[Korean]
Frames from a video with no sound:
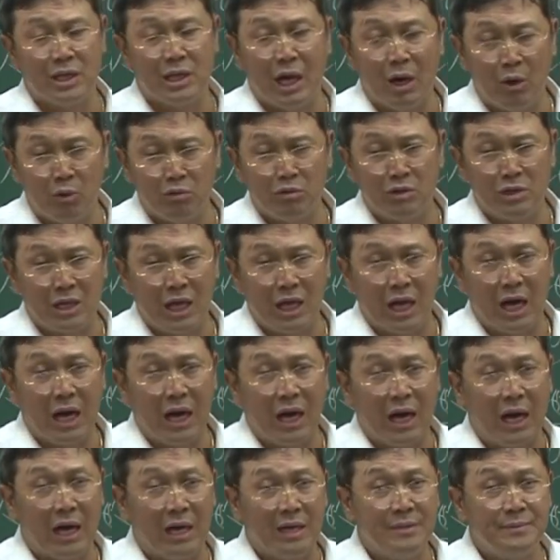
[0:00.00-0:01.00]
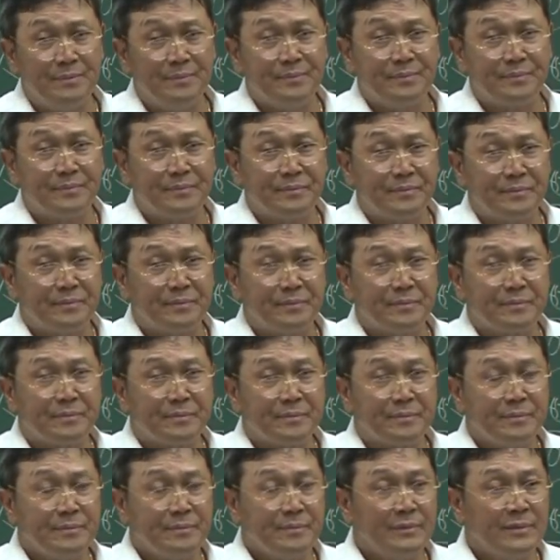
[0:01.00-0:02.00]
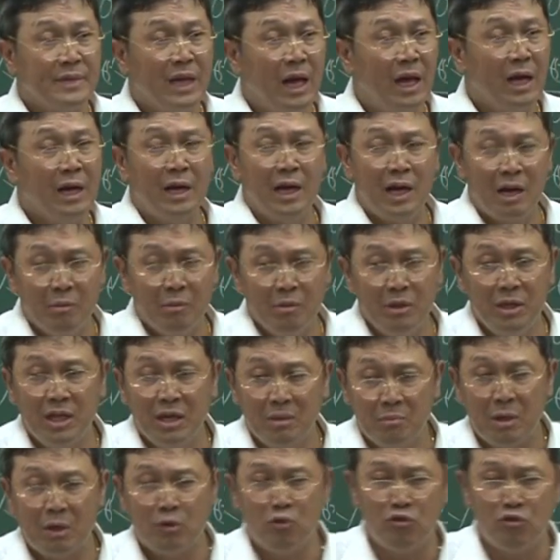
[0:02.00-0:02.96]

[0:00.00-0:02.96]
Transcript: 나오느냐. 안 그러면 이걸 막